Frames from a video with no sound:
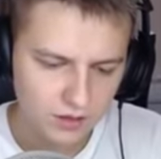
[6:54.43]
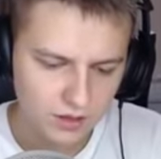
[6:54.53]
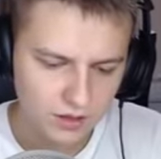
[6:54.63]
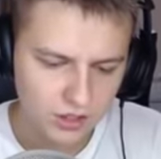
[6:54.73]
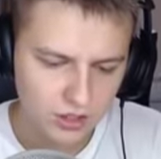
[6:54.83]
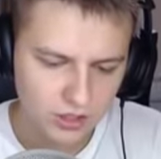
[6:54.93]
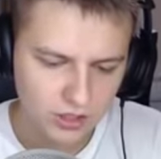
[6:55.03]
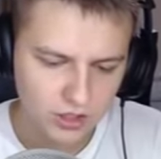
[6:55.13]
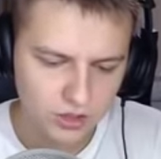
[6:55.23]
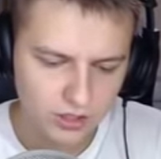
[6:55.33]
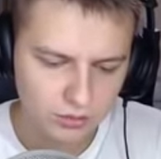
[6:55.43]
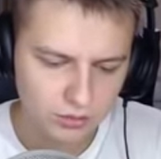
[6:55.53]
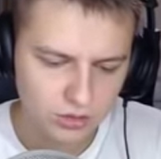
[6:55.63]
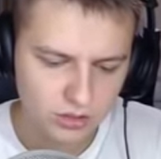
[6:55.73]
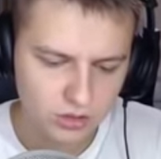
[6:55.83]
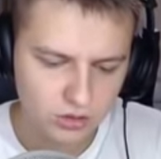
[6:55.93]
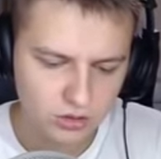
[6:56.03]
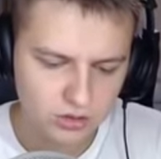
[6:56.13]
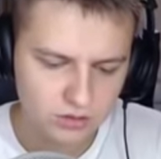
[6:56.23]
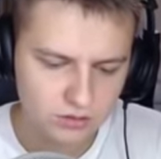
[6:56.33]
Хорошо, хорошо, я буду, если что,
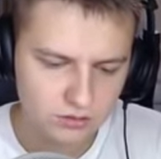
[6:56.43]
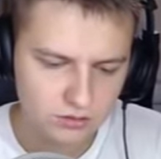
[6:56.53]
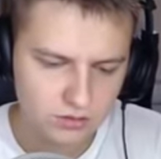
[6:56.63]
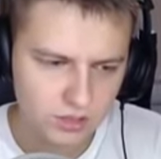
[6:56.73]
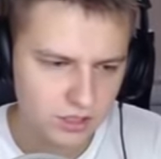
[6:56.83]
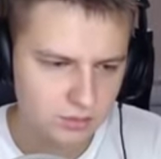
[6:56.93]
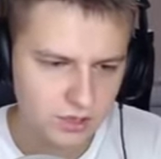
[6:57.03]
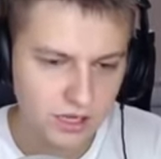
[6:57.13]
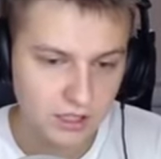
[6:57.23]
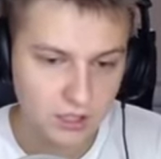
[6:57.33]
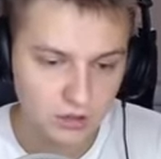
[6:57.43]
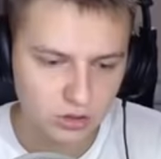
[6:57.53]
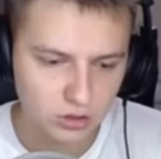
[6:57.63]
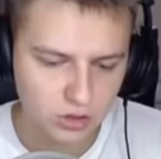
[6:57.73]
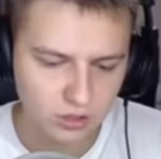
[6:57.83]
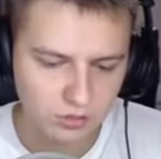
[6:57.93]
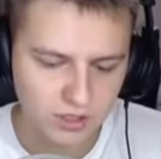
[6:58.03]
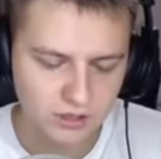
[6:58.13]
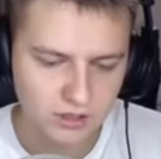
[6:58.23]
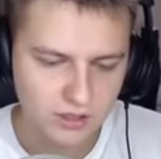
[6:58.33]
где-то... Спи... А, ты сдох, блин.